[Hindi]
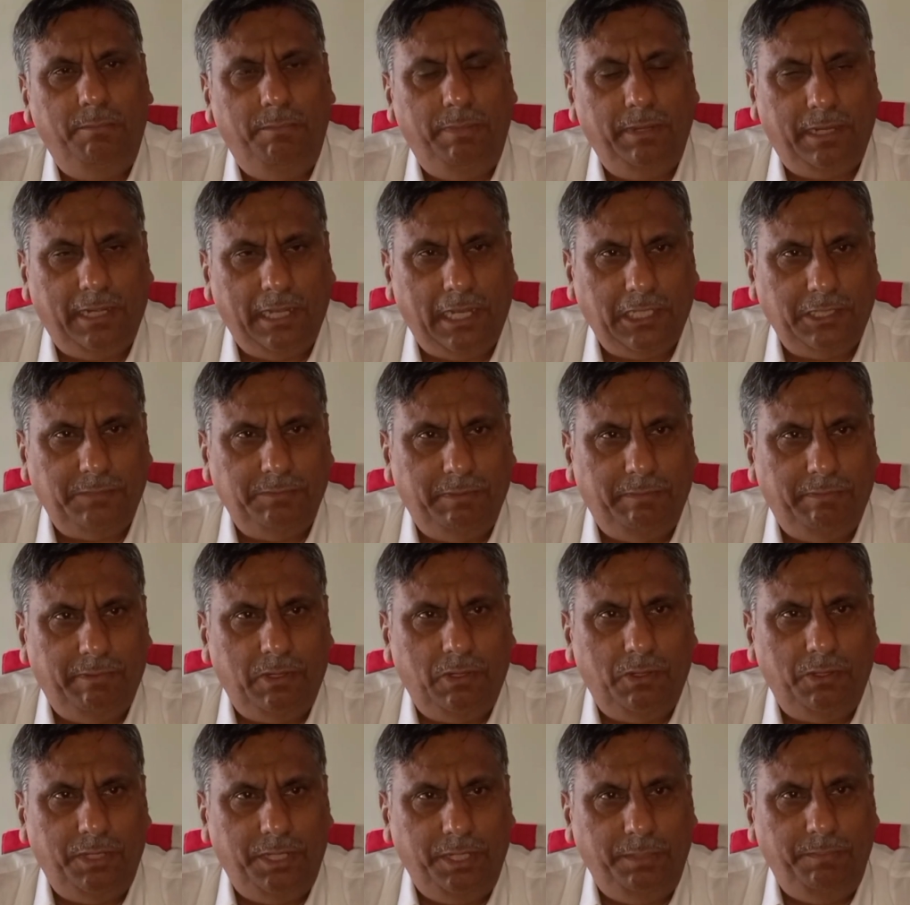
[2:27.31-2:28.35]
विकास
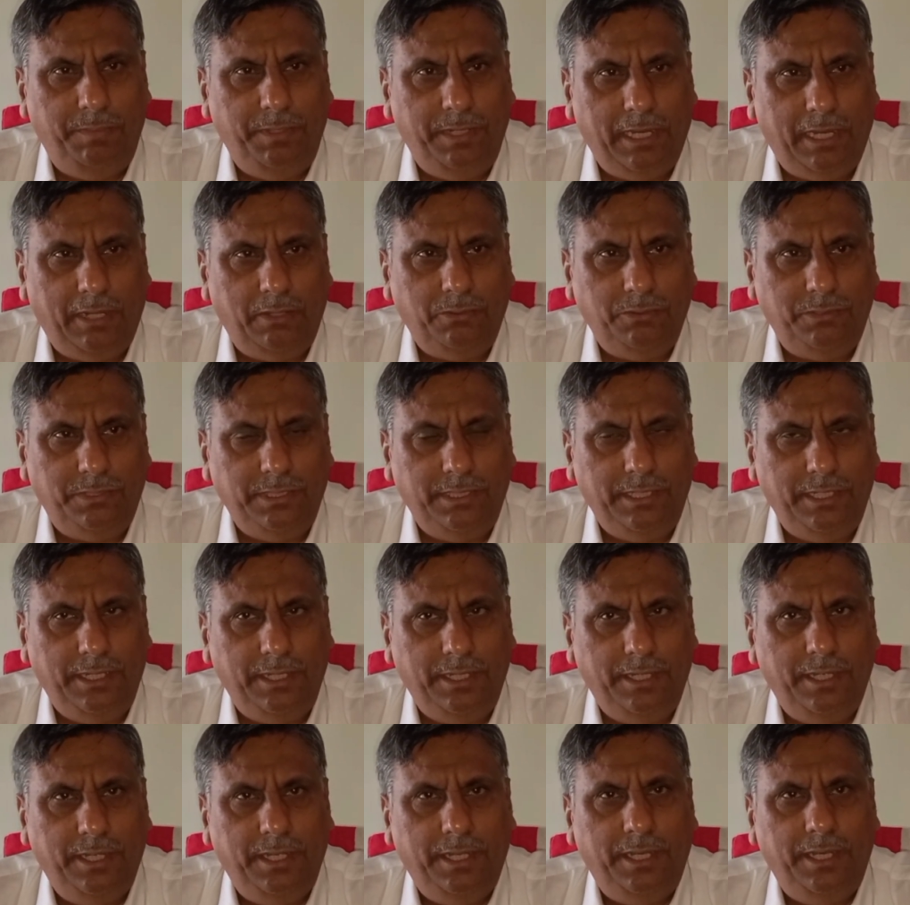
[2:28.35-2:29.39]
भवन और डी से
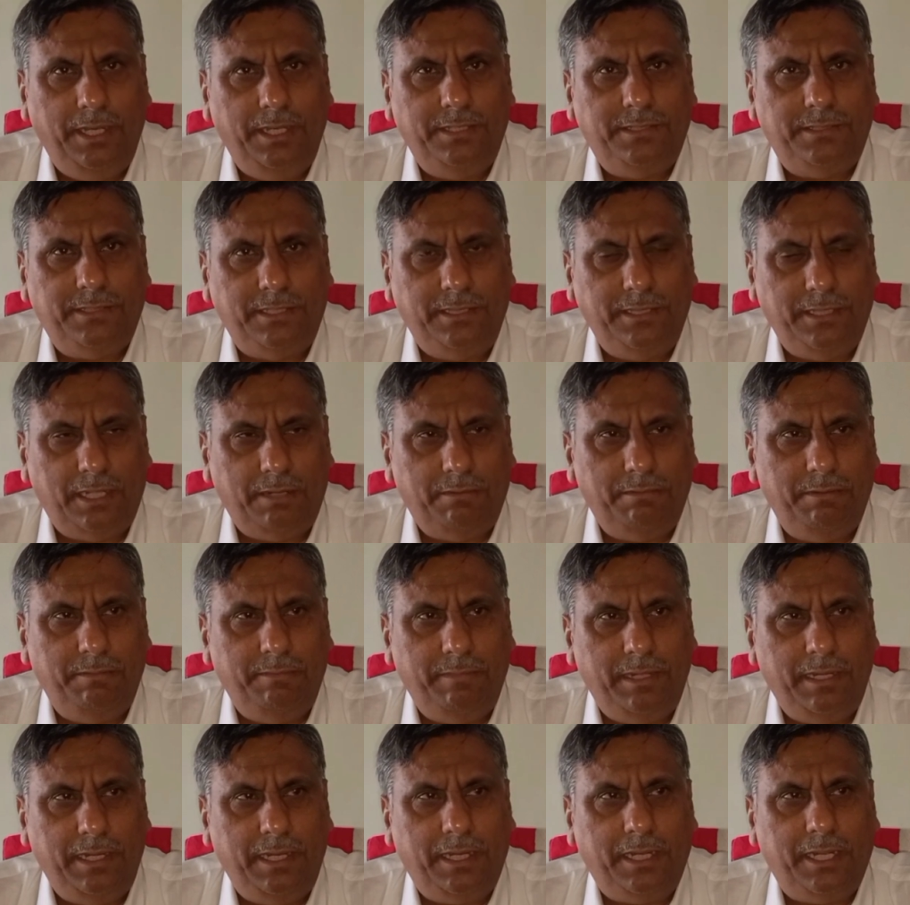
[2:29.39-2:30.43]
है इस संदर्भ में
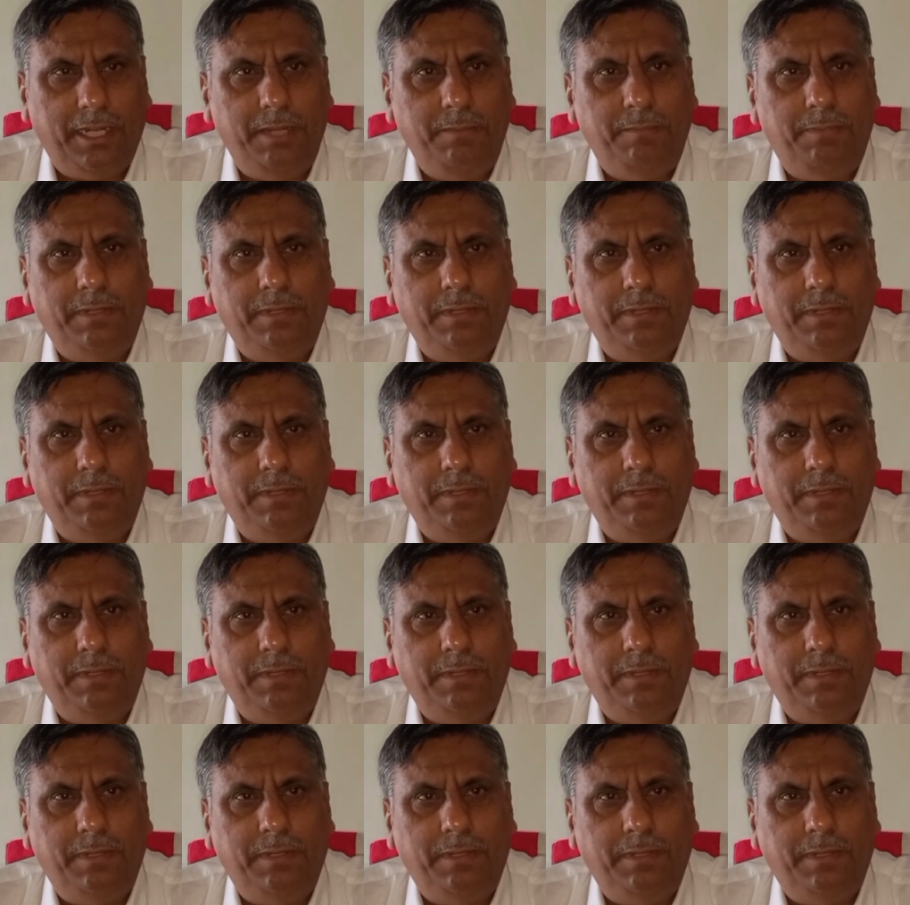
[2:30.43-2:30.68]
मैंने कई